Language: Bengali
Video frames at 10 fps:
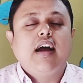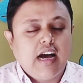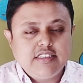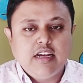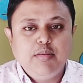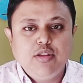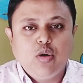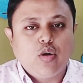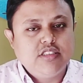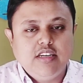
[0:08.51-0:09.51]
খাঁচার
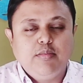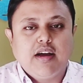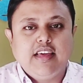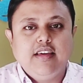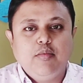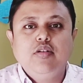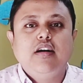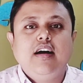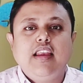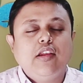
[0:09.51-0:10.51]
ভিতর অচিন পাখি এবং
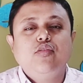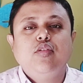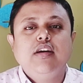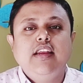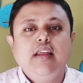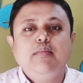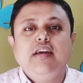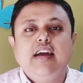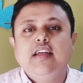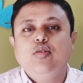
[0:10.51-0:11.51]
লালন ফকিরের এই
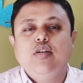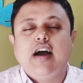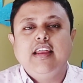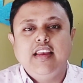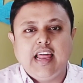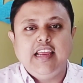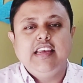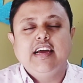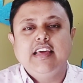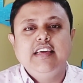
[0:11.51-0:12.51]
বিখ্যাত গানের
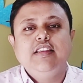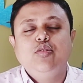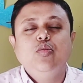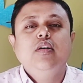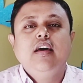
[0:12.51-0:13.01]
লাইনটাকেই কিন্তু